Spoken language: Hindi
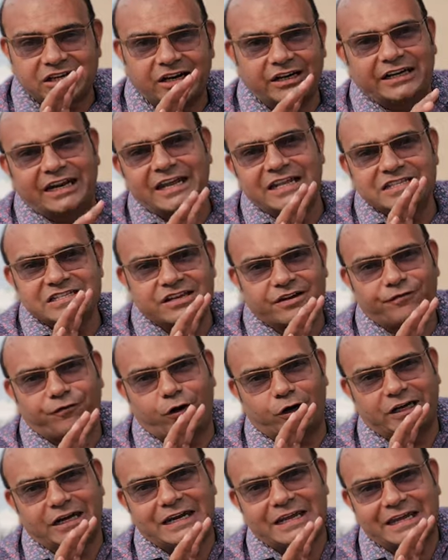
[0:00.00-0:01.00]
थर्टीन से
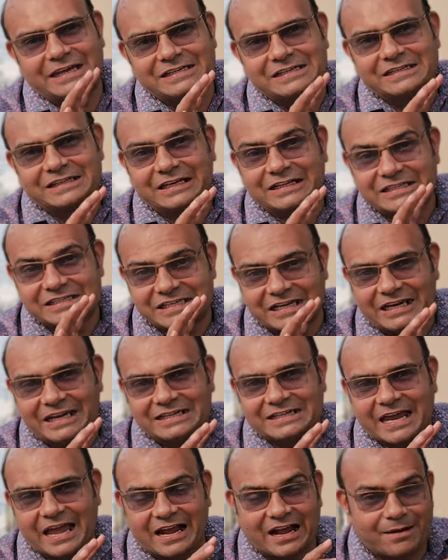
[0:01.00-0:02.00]
फोर्टीन के तक चले
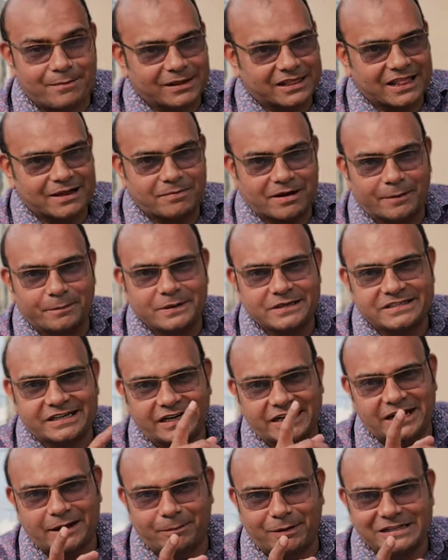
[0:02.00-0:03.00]
जाएगा मतलब अभी से
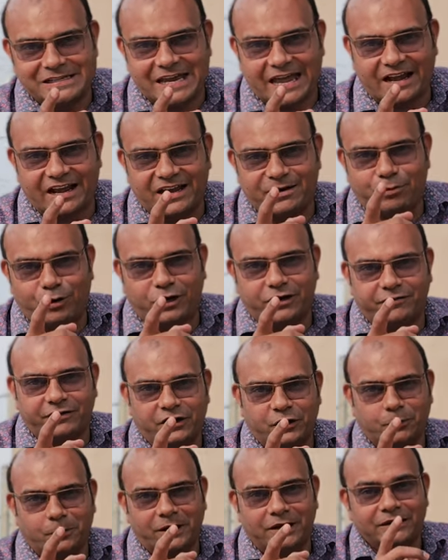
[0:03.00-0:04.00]
डबल जाएगा ये बॉडी
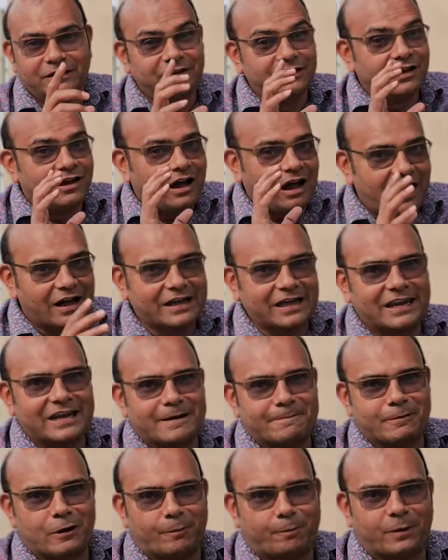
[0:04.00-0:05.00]
वेट में अगर ये
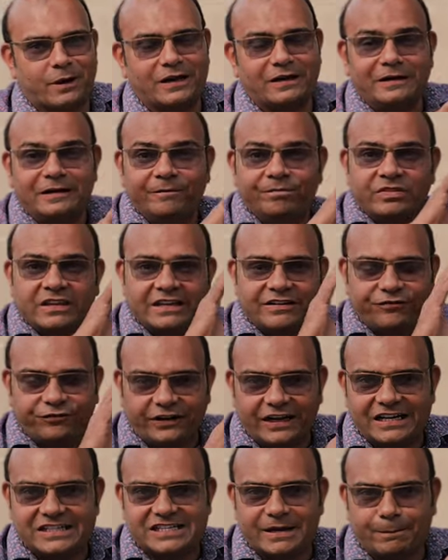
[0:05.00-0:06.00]
प्रॉपर
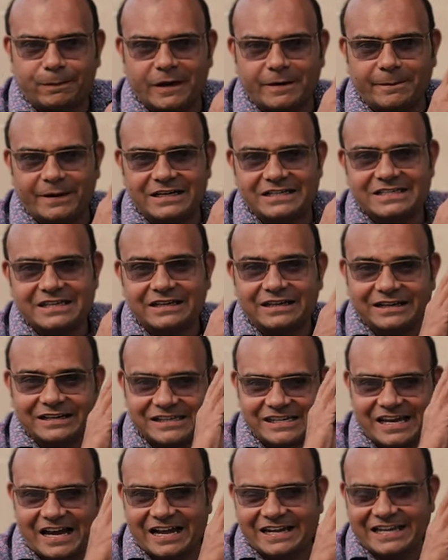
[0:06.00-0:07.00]
फीड सप्लीमेंट्स
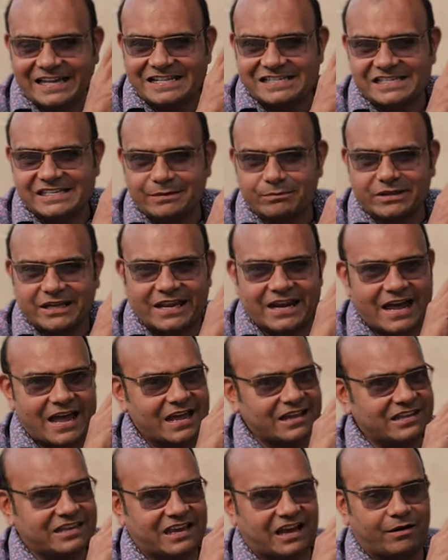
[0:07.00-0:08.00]
क्या कैल्शियम देना है
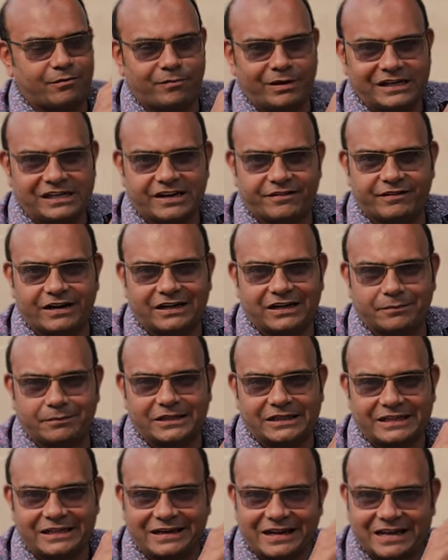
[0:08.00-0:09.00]
क्या
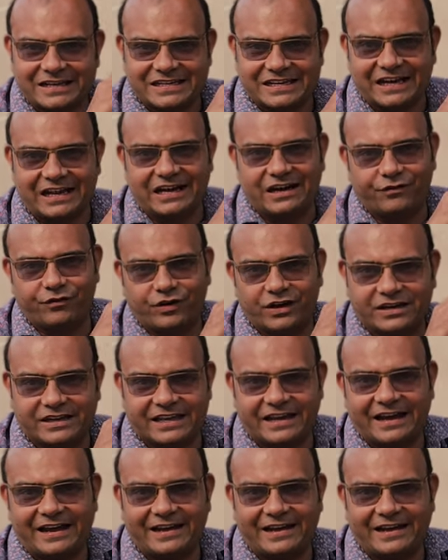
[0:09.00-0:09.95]
मल्टीवाइटामिन देना है क्या लिवर क्या